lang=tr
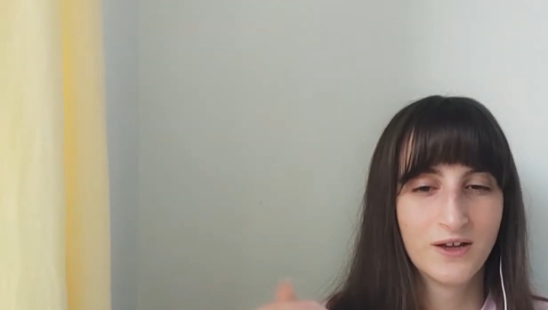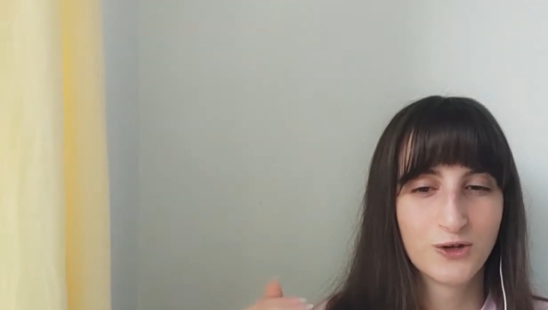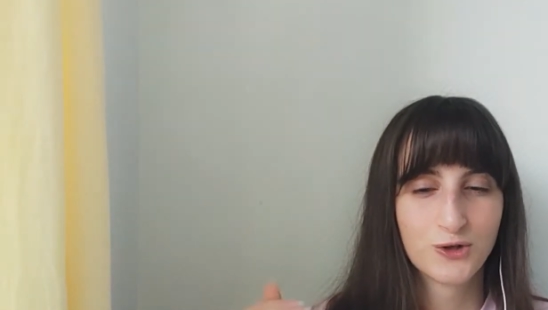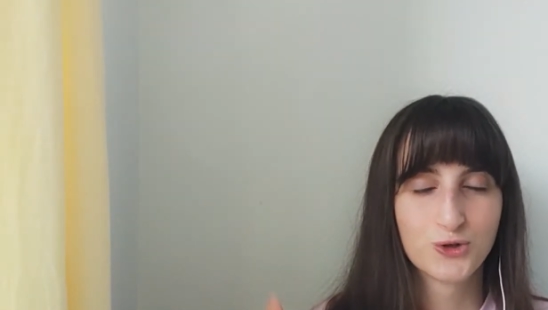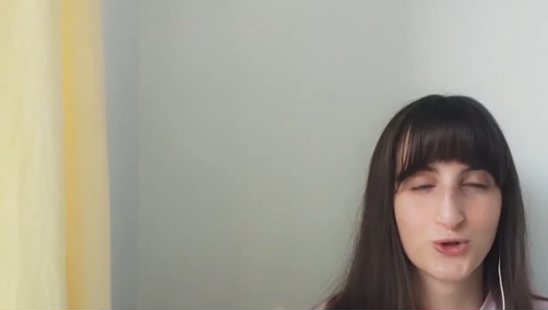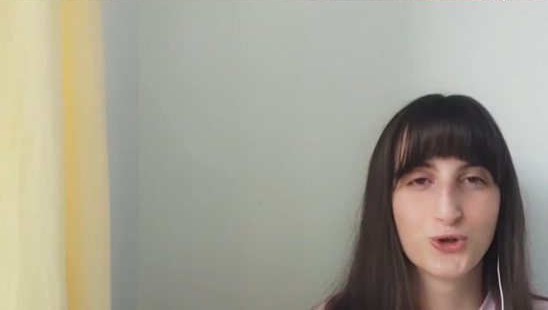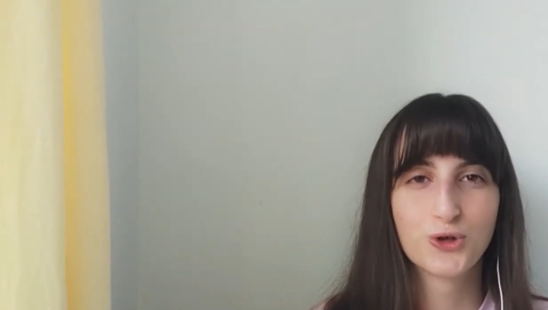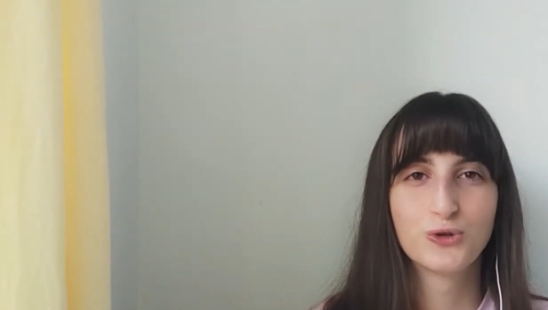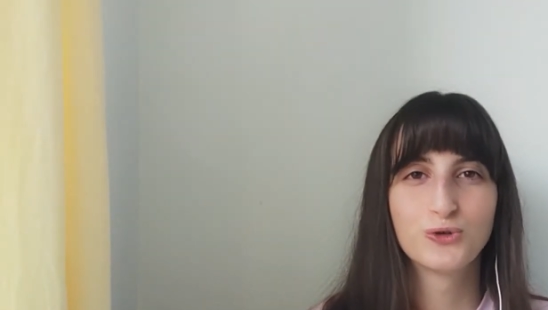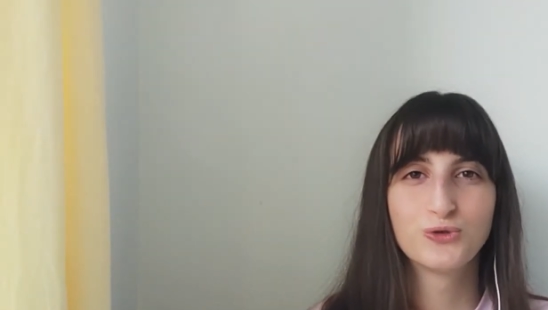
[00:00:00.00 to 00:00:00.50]

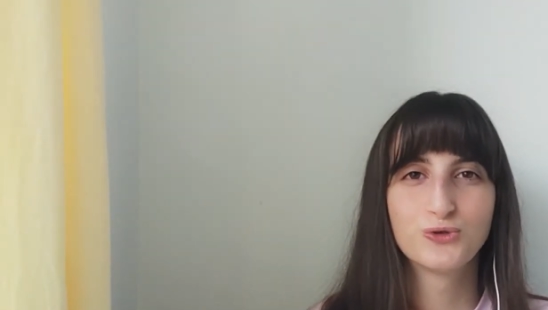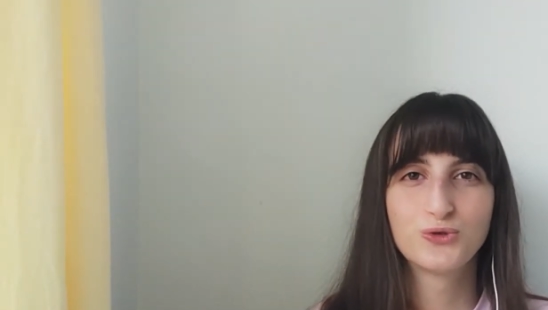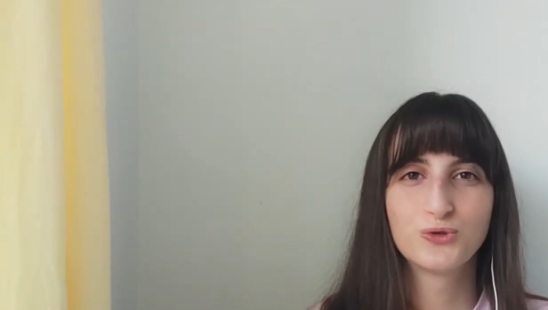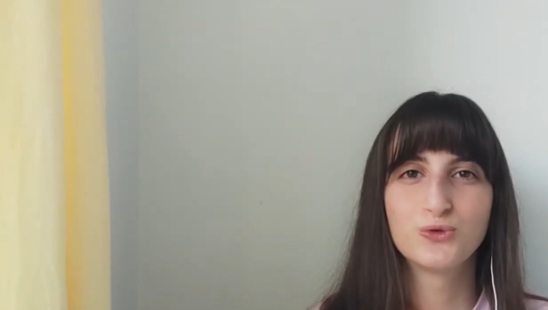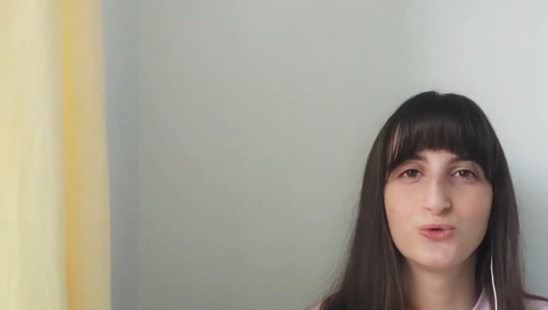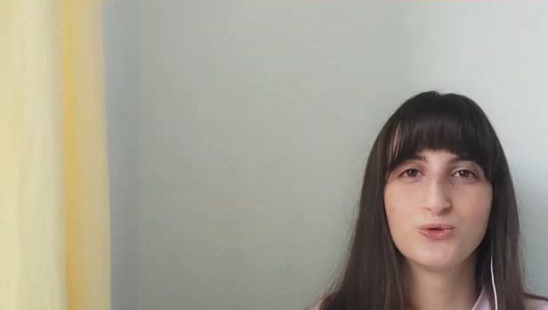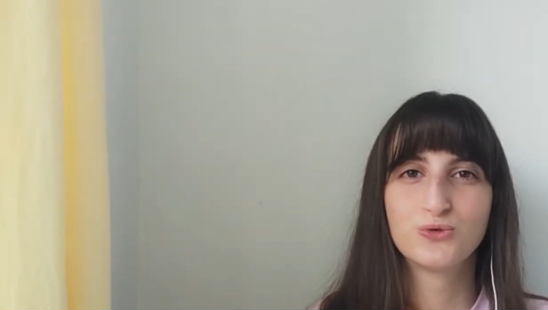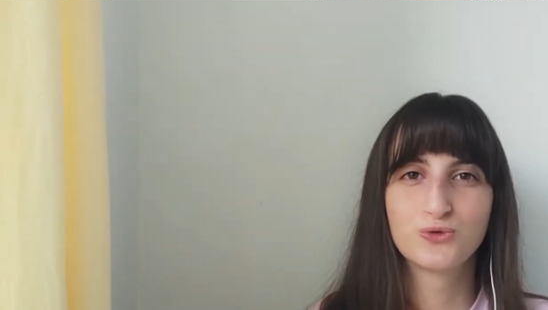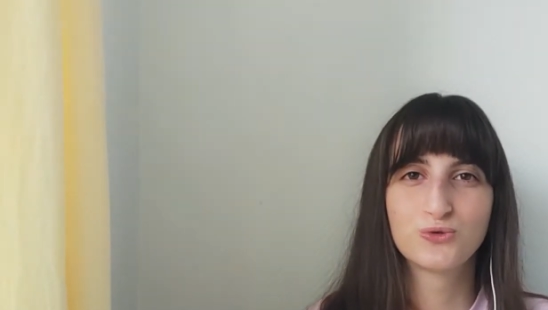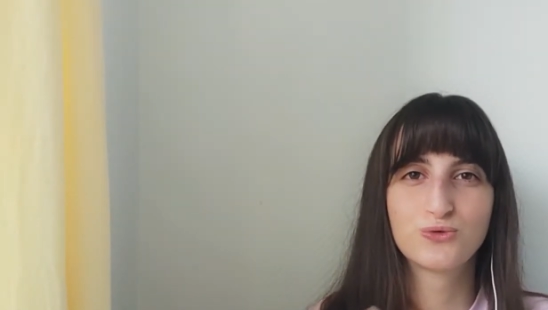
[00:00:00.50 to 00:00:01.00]
Sonuncu,
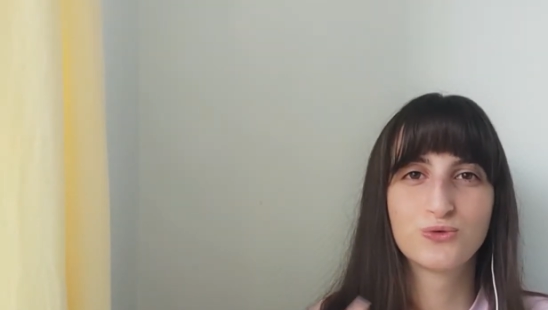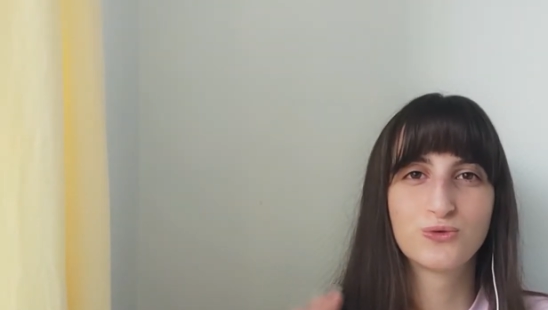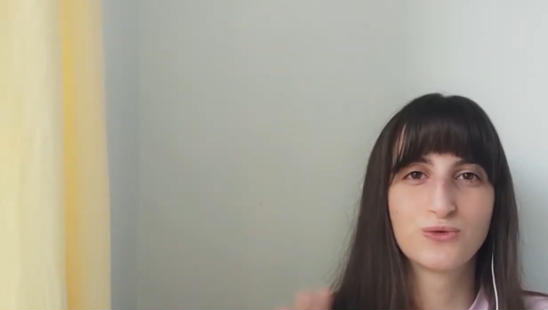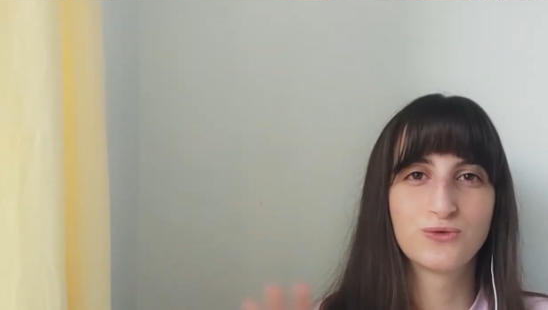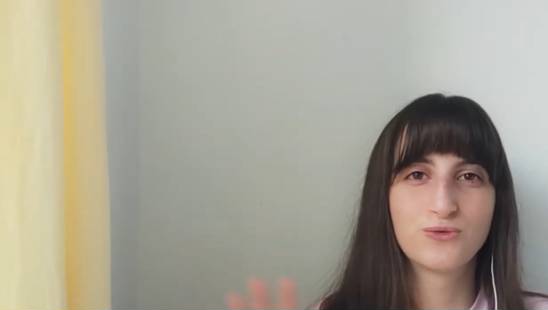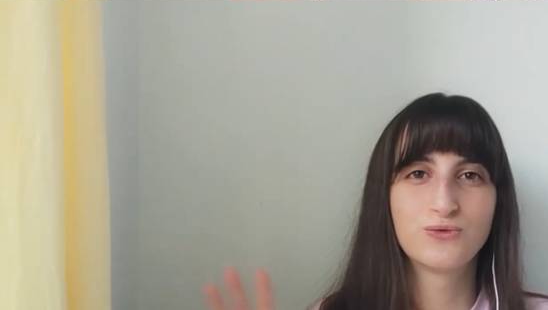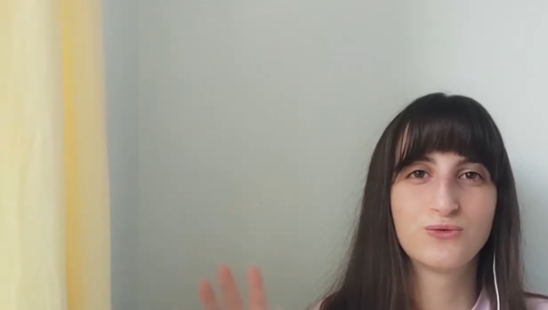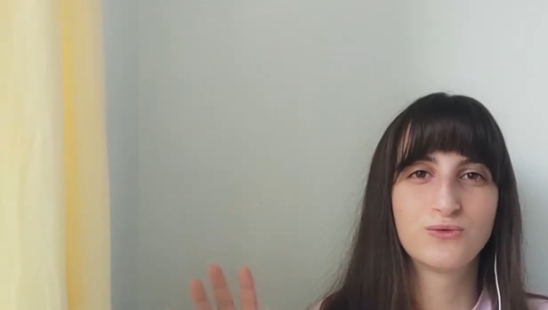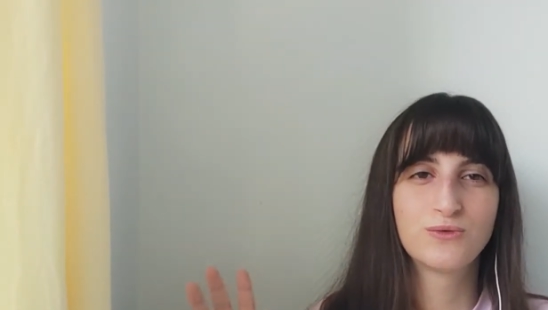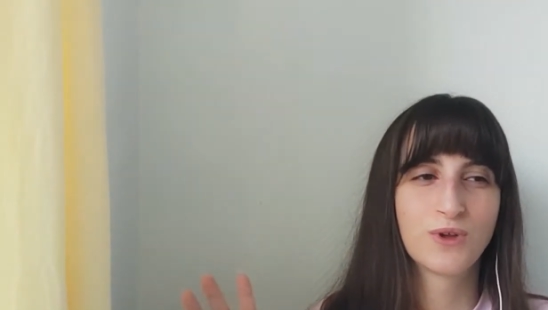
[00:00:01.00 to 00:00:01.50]

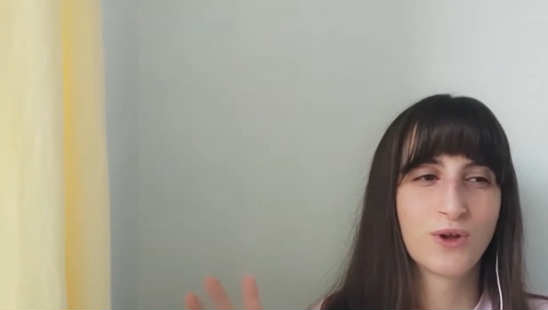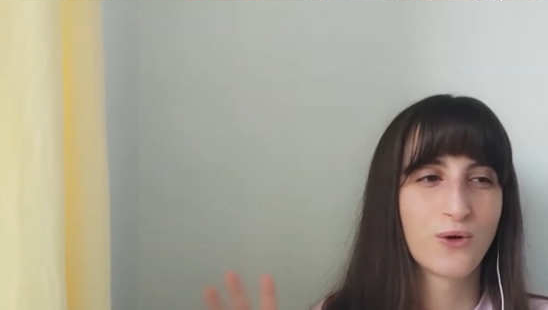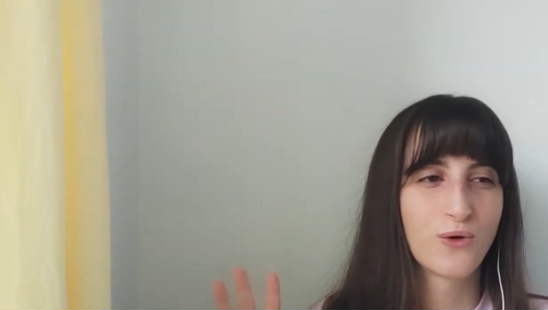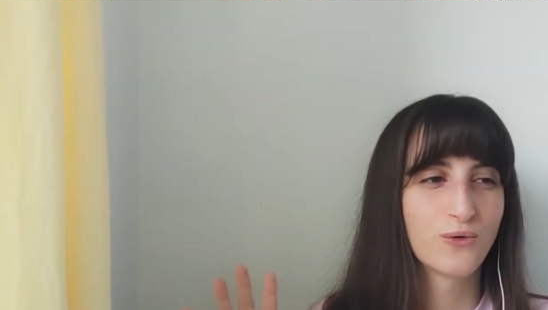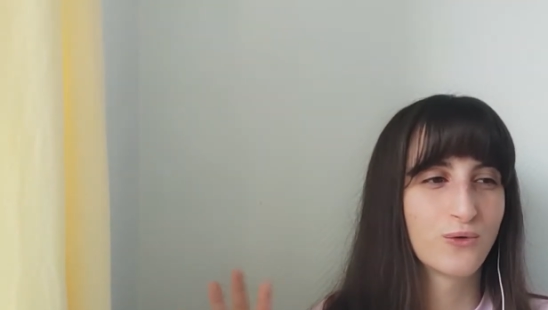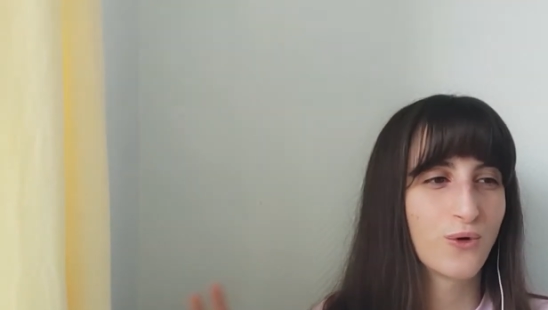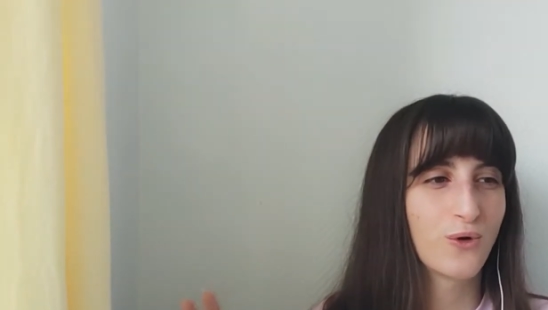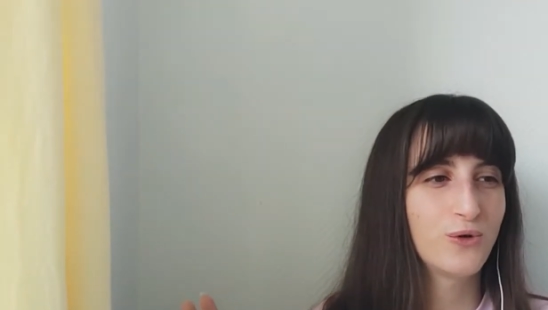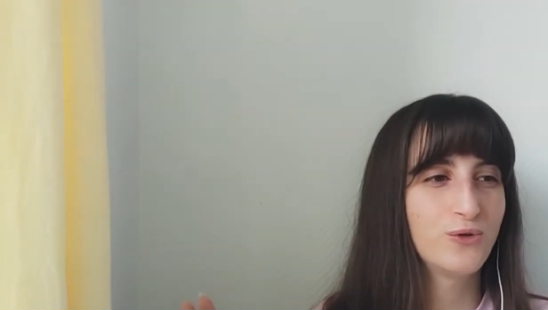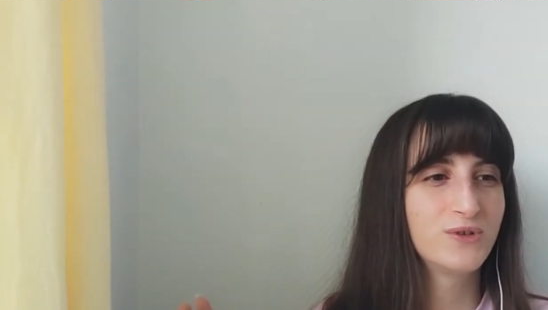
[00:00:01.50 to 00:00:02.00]

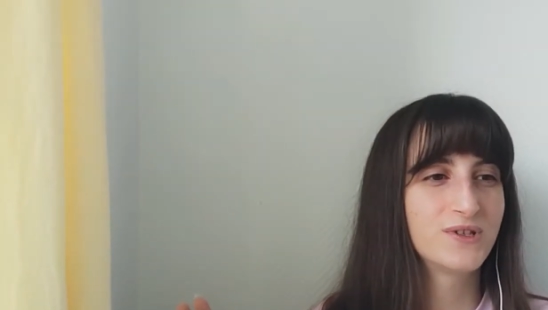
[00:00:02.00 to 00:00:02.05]
ön